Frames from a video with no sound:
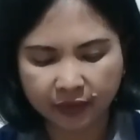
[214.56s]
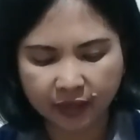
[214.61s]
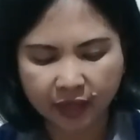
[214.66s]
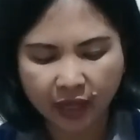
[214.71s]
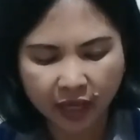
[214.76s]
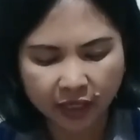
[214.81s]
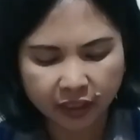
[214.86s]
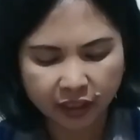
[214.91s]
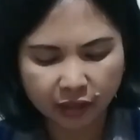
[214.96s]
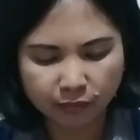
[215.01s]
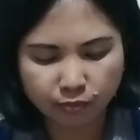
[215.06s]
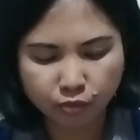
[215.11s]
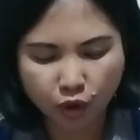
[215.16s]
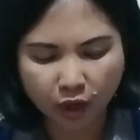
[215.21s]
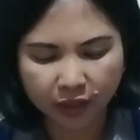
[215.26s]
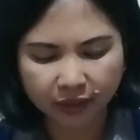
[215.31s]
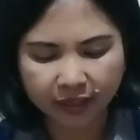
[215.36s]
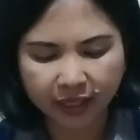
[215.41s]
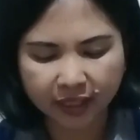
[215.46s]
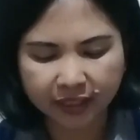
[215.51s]

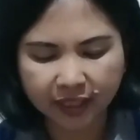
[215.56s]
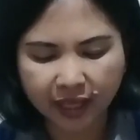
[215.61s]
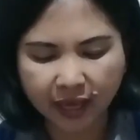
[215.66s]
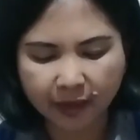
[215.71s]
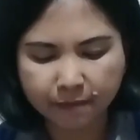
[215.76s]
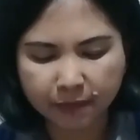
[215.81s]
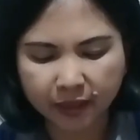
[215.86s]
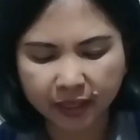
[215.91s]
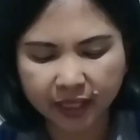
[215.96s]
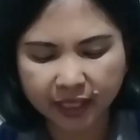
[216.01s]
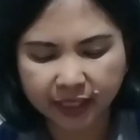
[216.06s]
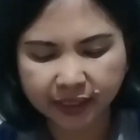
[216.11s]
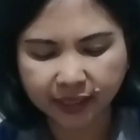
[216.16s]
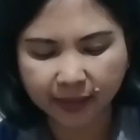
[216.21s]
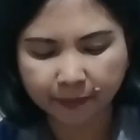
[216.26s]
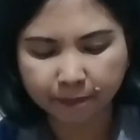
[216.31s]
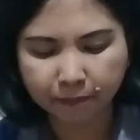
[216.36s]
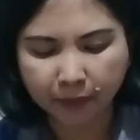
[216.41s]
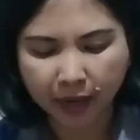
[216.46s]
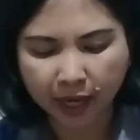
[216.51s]
Dibuatnya dia menghisap
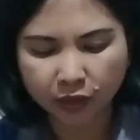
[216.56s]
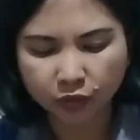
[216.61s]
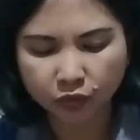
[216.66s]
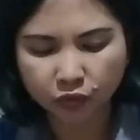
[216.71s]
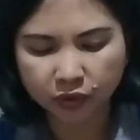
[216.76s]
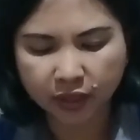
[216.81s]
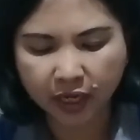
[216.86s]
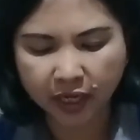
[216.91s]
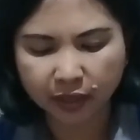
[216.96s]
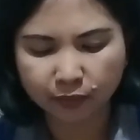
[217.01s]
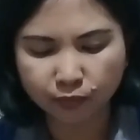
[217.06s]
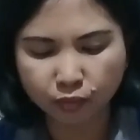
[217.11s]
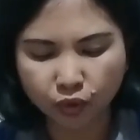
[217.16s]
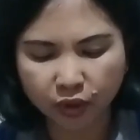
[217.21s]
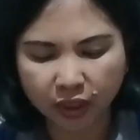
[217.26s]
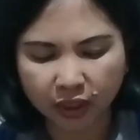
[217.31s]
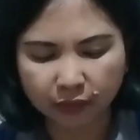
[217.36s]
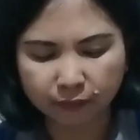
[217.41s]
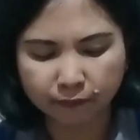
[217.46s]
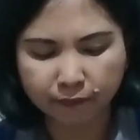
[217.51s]
madu dari
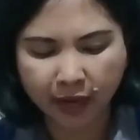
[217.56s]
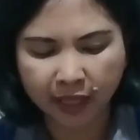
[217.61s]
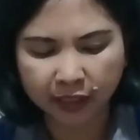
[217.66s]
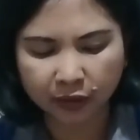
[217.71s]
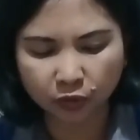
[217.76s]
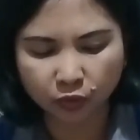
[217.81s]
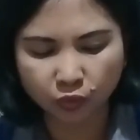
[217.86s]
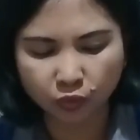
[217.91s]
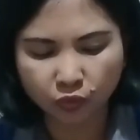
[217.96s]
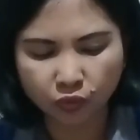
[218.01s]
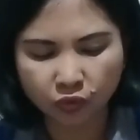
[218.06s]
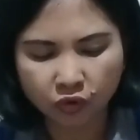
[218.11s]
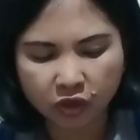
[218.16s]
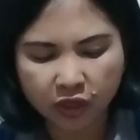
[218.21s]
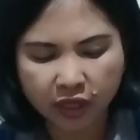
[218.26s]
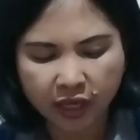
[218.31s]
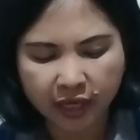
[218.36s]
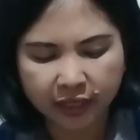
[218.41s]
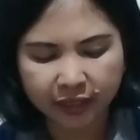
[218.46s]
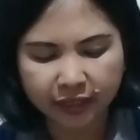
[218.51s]
bukit batu
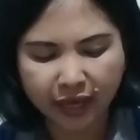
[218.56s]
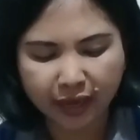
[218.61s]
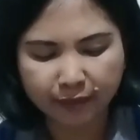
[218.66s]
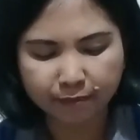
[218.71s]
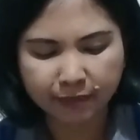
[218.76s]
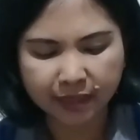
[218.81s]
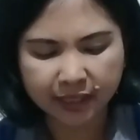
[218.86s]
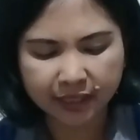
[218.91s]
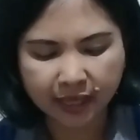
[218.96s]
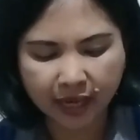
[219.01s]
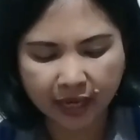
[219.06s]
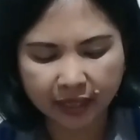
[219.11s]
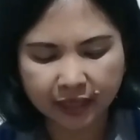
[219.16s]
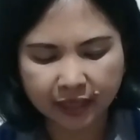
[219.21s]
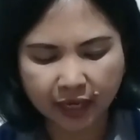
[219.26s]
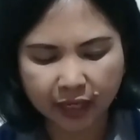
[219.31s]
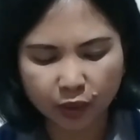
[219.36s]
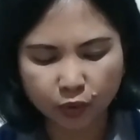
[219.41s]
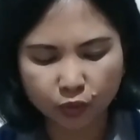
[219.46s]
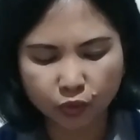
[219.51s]
dan minyak
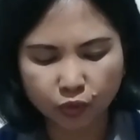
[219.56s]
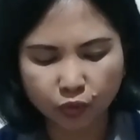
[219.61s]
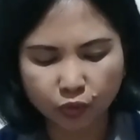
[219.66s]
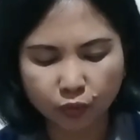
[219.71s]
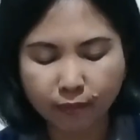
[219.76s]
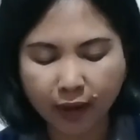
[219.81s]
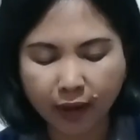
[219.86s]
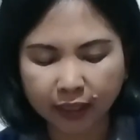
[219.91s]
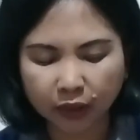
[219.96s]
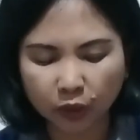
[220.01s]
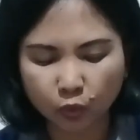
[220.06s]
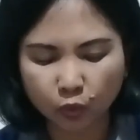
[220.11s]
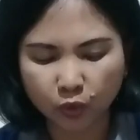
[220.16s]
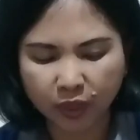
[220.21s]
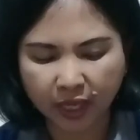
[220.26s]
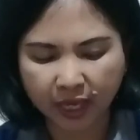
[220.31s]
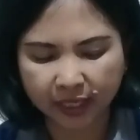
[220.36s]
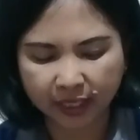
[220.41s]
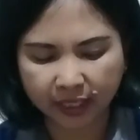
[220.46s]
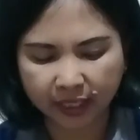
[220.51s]
dari gunung batu
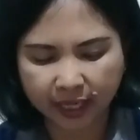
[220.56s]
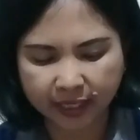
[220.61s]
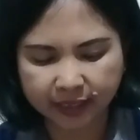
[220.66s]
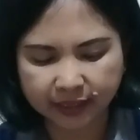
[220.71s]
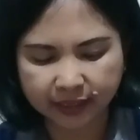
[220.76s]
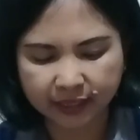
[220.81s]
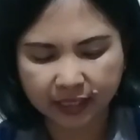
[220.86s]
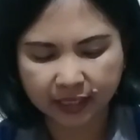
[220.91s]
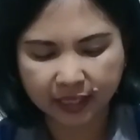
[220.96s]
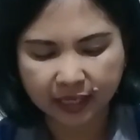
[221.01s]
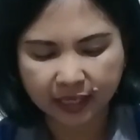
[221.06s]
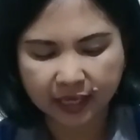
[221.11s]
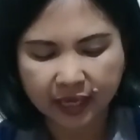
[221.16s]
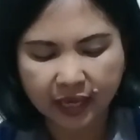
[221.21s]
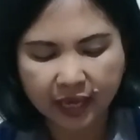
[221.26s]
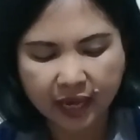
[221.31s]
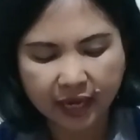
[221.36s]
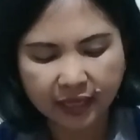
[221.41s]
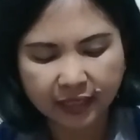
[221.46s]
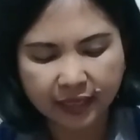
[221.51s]
yang keras.
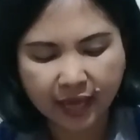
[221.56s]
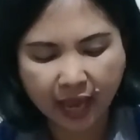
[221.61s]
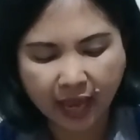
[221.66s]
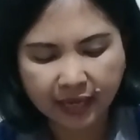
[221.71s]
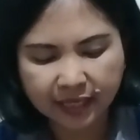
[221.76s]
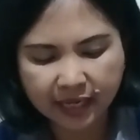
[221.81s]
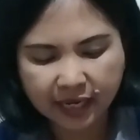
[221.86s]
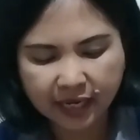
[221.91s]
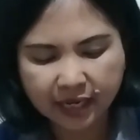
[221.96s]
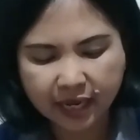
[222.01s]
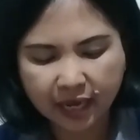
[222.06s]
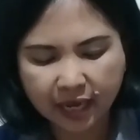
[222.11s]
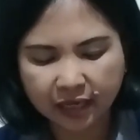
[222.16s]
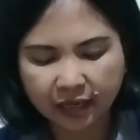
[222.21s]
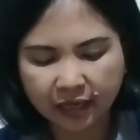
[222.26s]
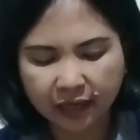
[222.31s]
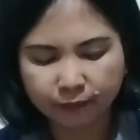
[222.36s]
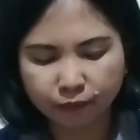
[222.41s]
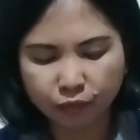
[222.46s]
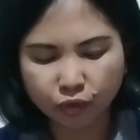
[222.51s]
Dadi dari
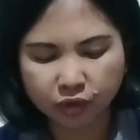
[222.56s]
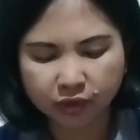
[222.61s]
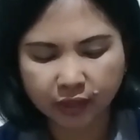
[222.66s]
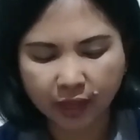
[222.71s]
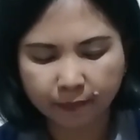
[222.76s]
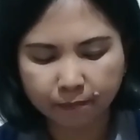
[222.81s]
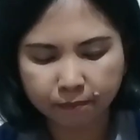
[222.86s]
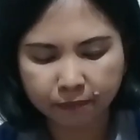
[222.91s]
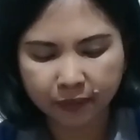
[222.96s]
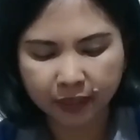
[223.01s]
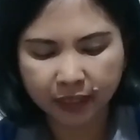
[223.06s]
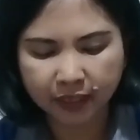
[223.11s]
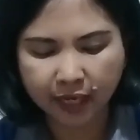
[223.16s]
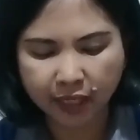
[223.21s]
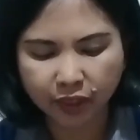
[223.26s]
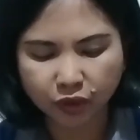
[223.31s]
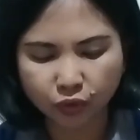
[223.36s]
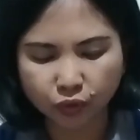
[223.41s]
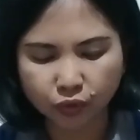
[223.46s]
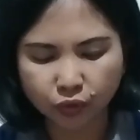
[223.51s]
lembu sapi dan
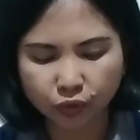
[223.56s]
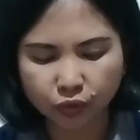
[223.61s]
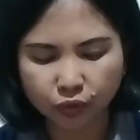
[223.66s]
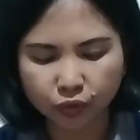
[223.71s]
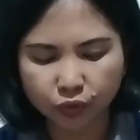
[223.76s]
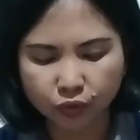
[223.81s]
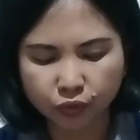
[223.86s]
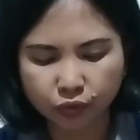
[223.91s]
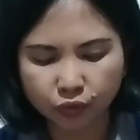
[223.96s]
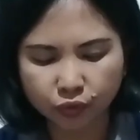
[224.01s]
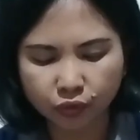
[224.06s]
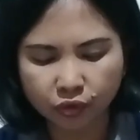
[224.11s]
susu-susu